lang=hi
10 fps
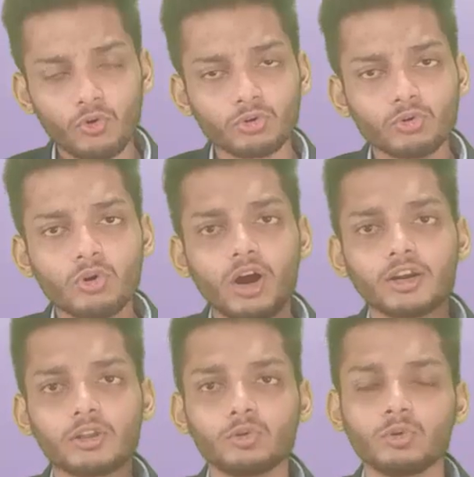वो उनको
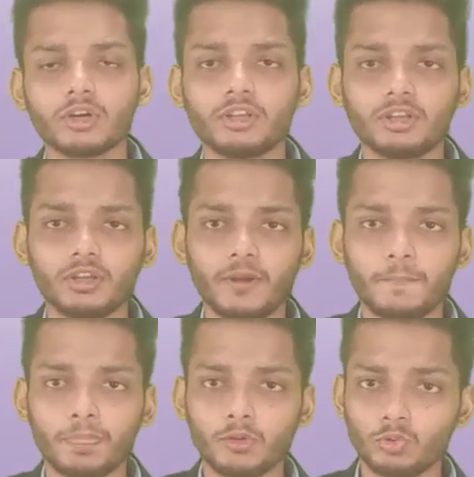खाना शुरू कर देते
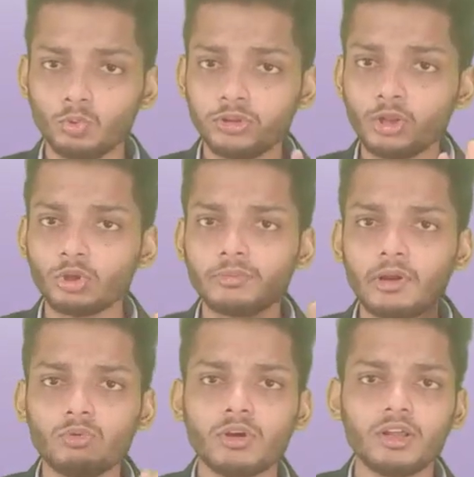हैं तो दूसरा
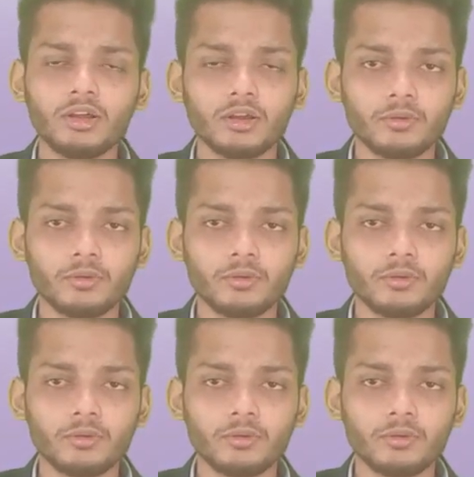दुश्मन हुआ